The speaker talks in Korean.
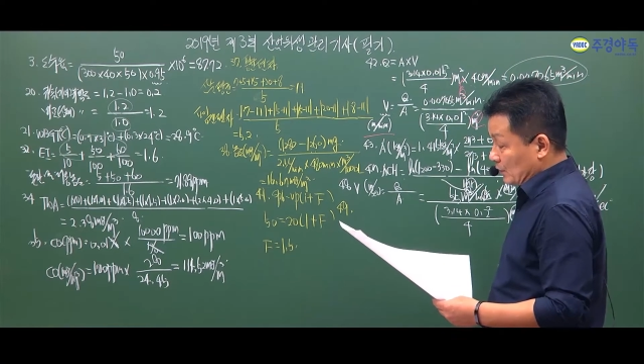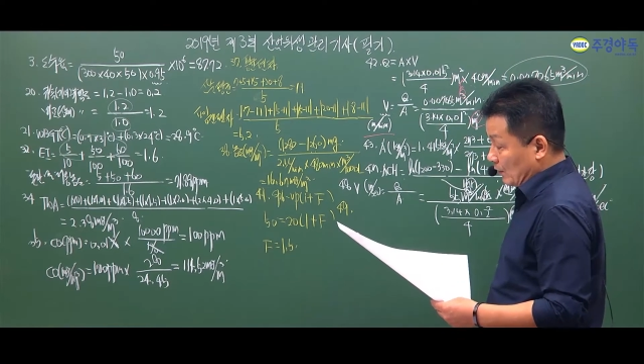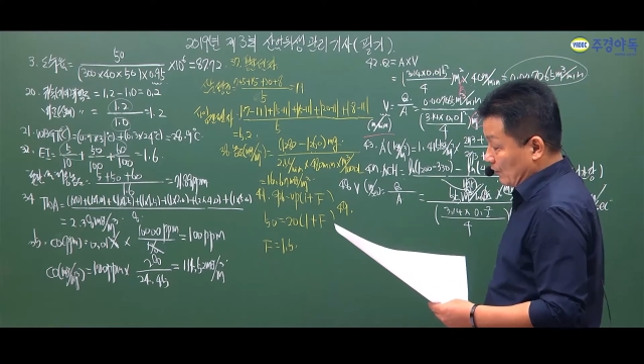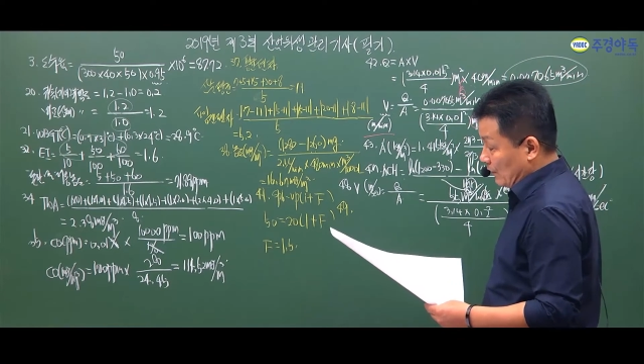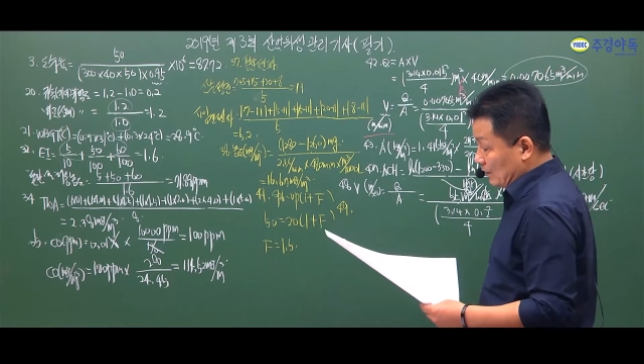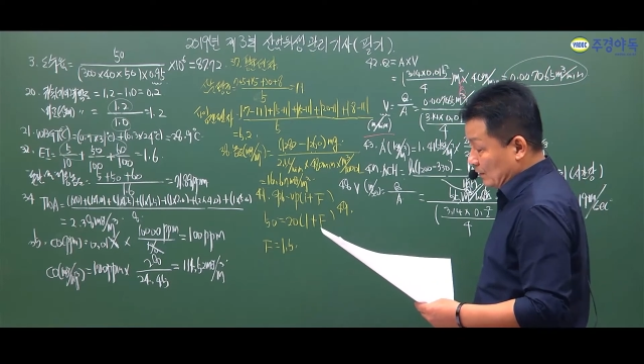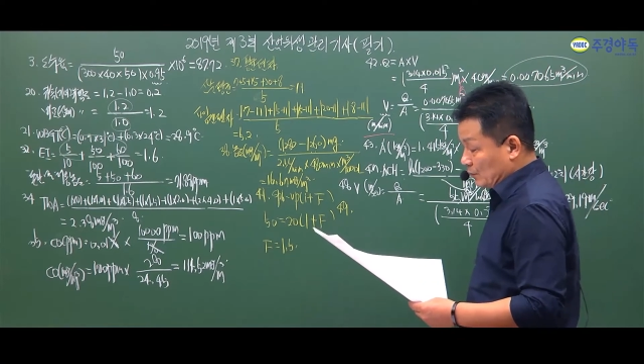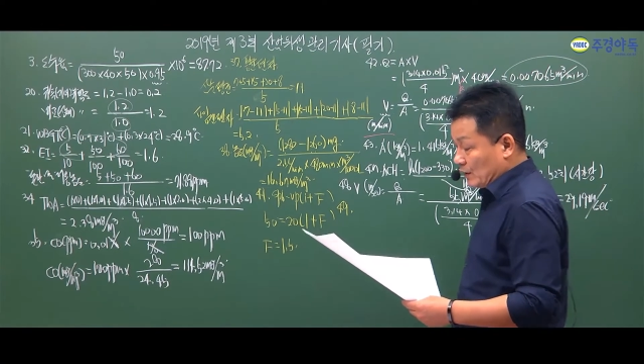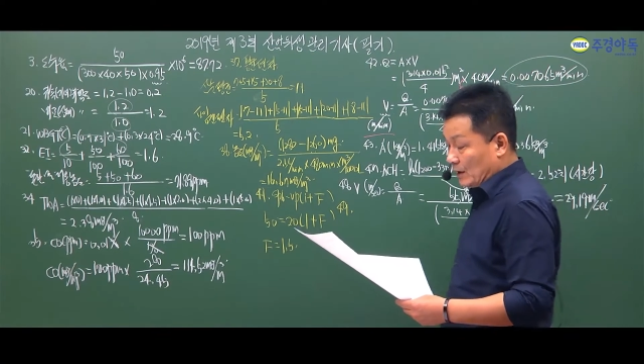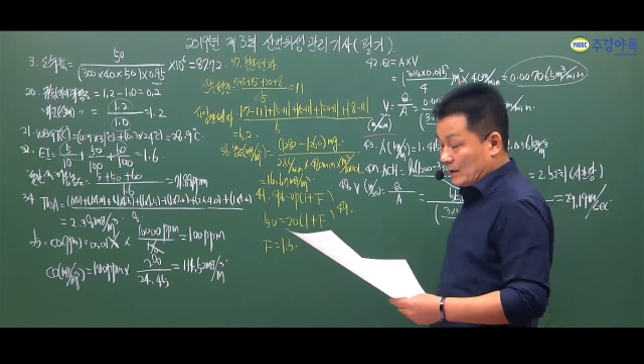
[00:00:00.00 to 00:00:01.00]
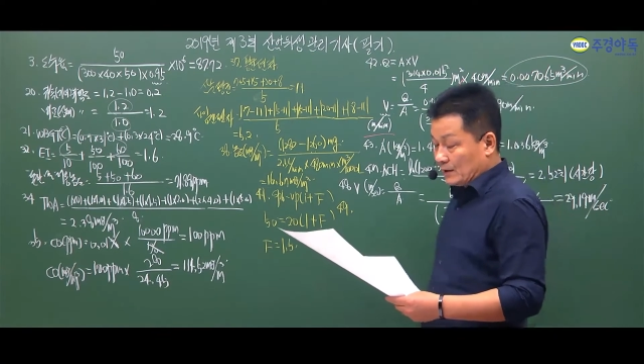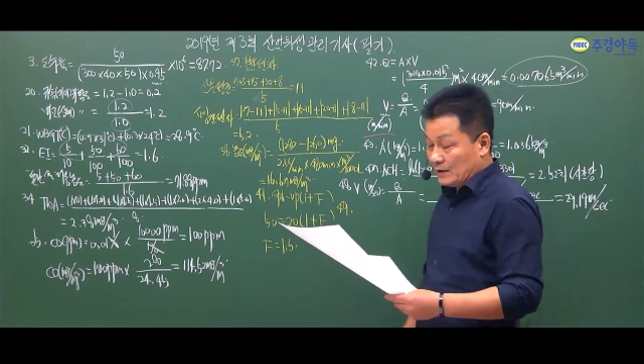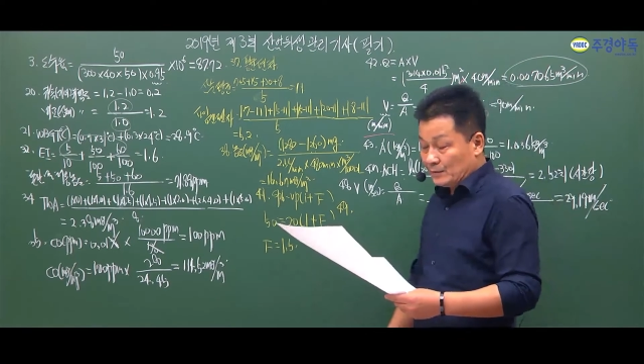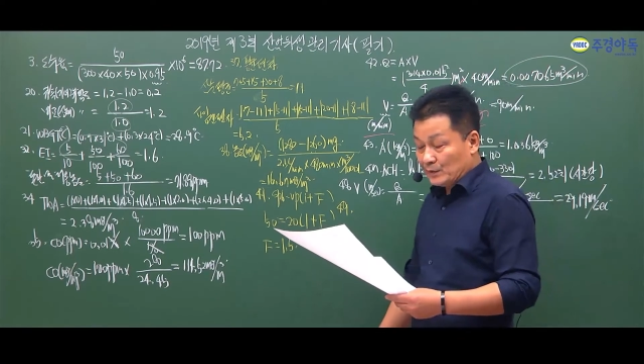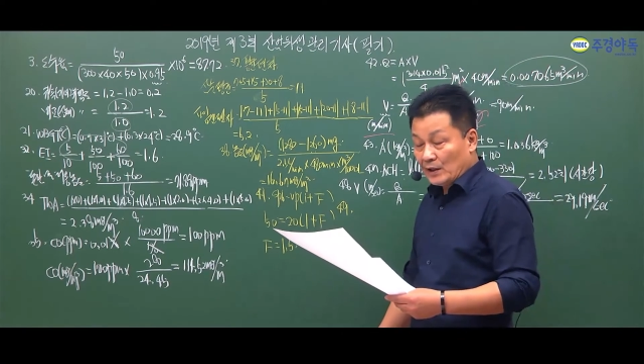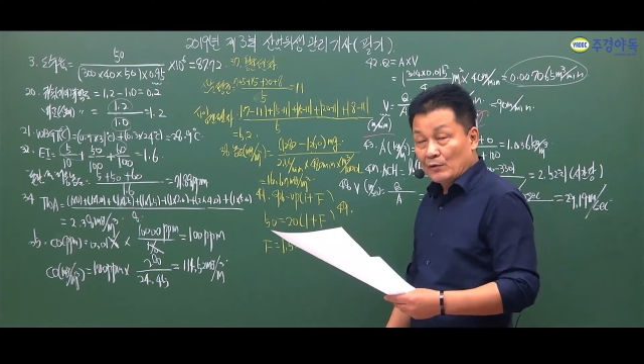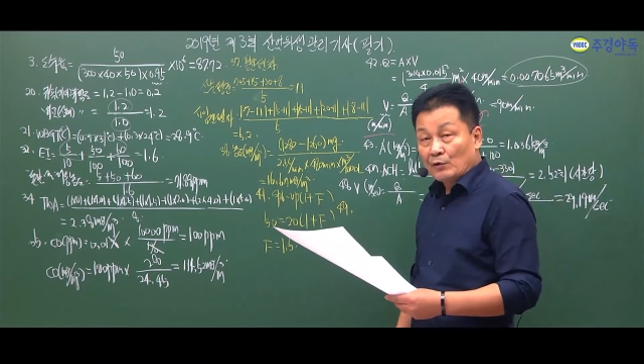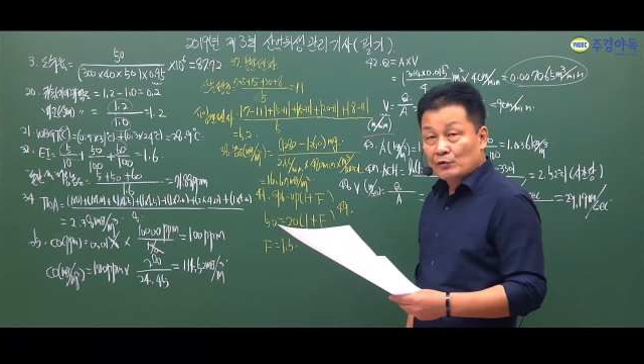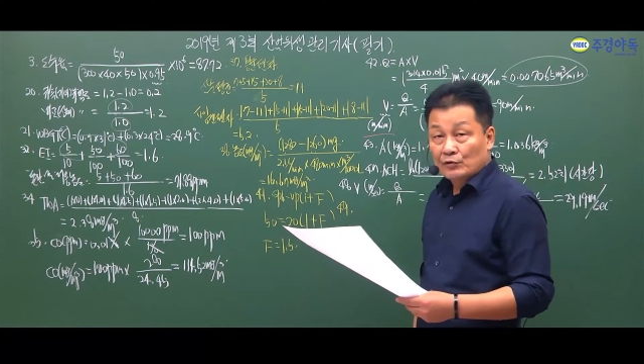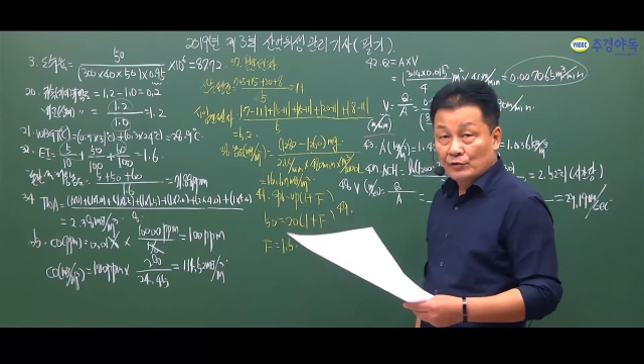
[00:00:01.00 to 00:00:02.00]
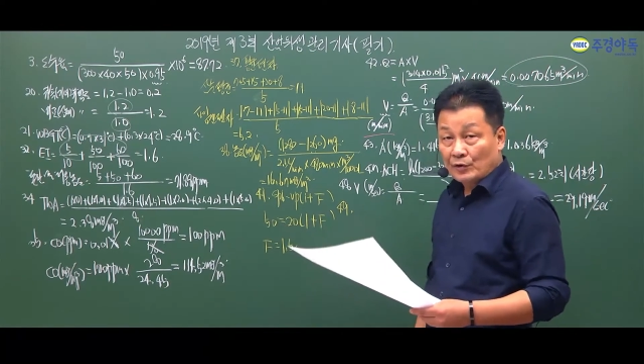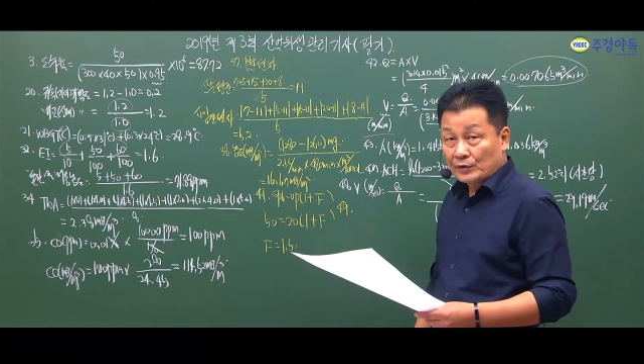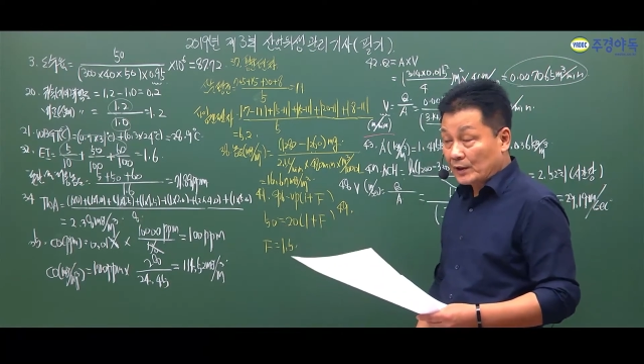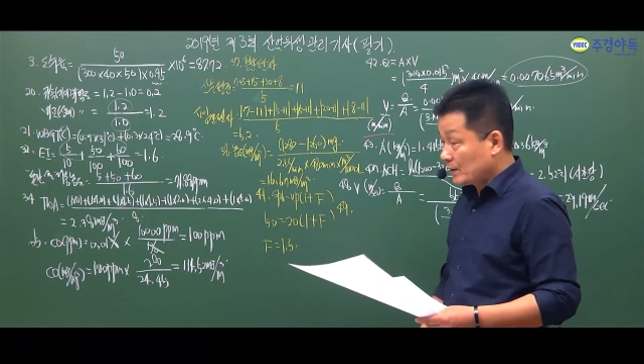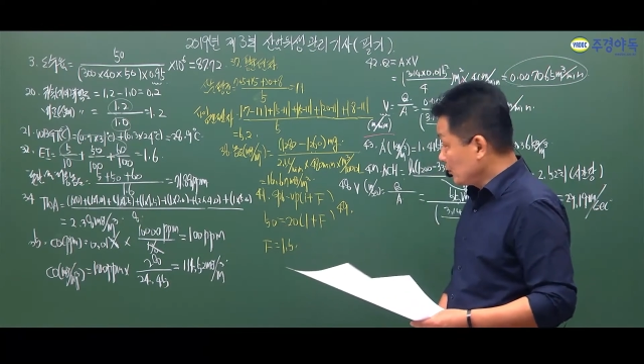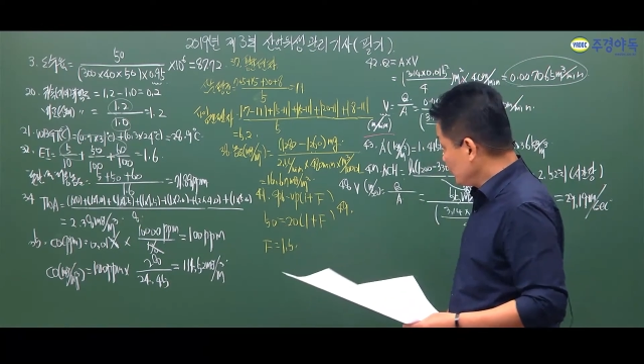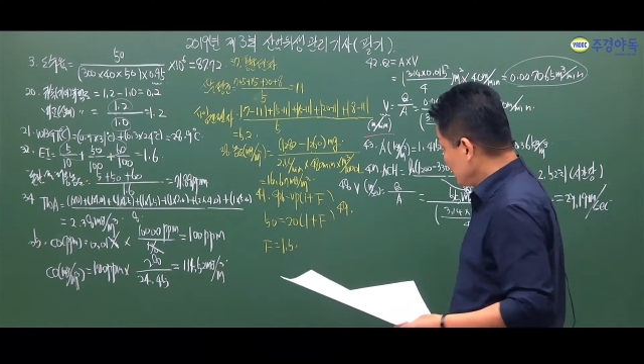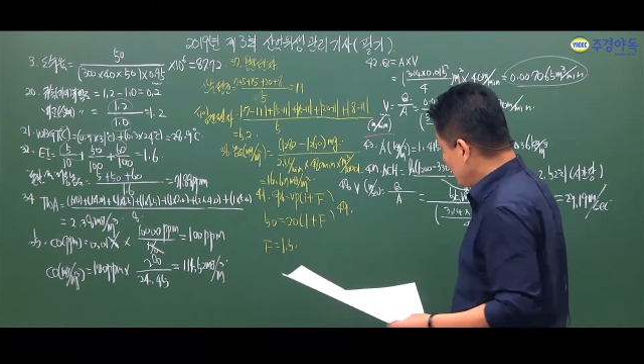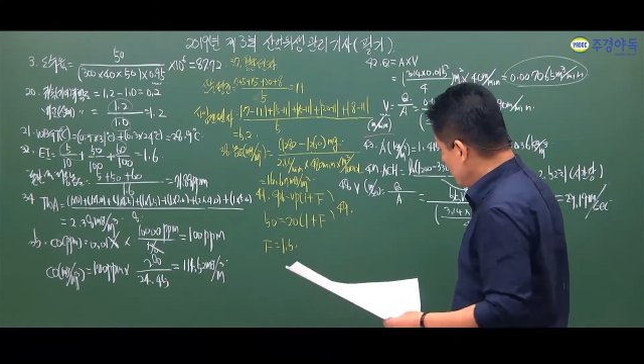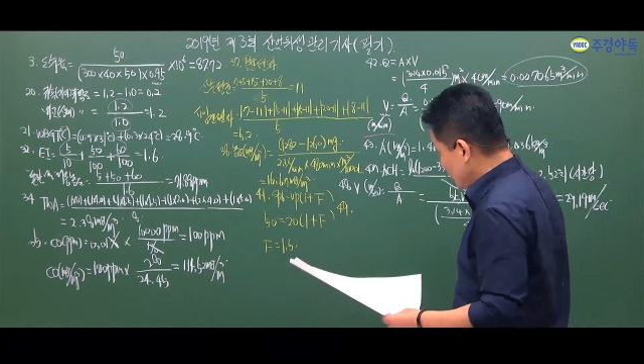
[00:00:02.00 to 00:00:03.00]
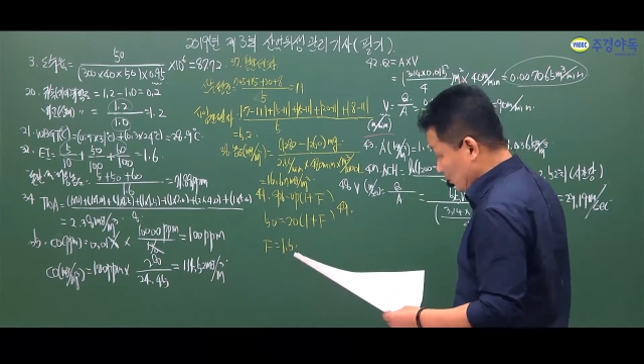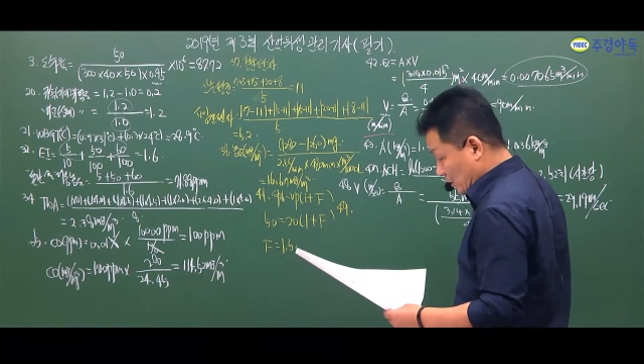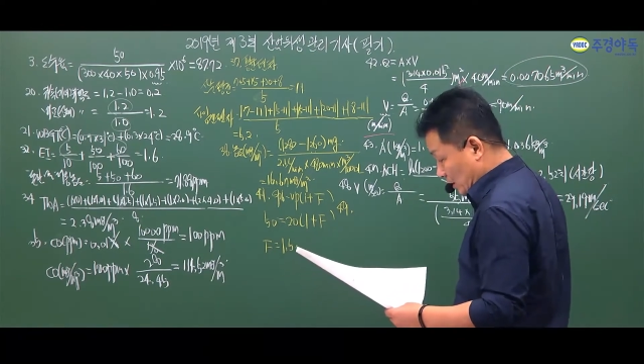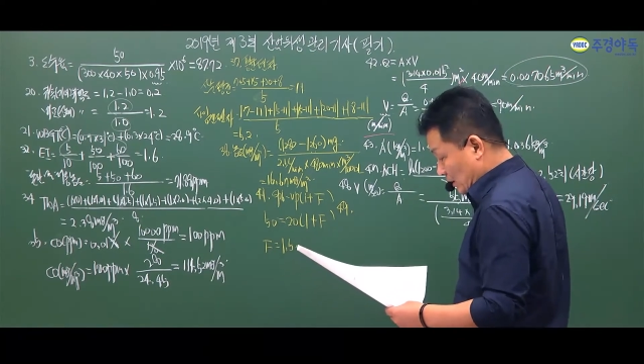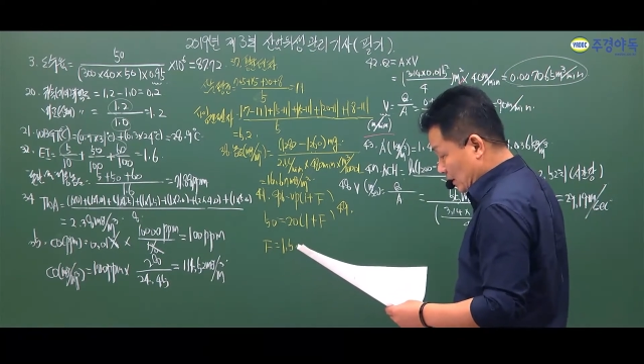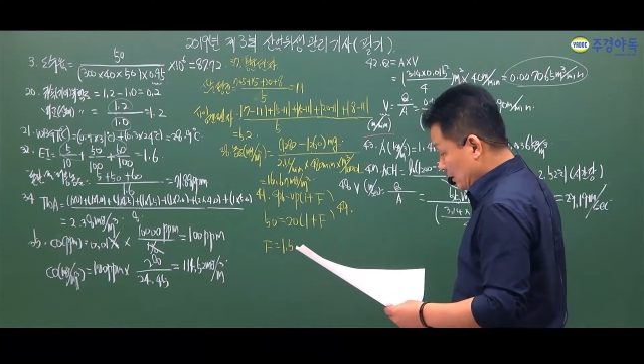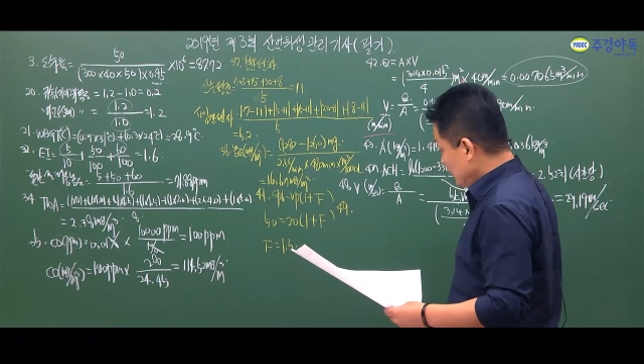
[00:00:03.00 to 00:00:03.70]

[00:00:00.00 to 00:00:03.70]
자, 프렌지 부착 2분의 1 원주 형상계수 3.7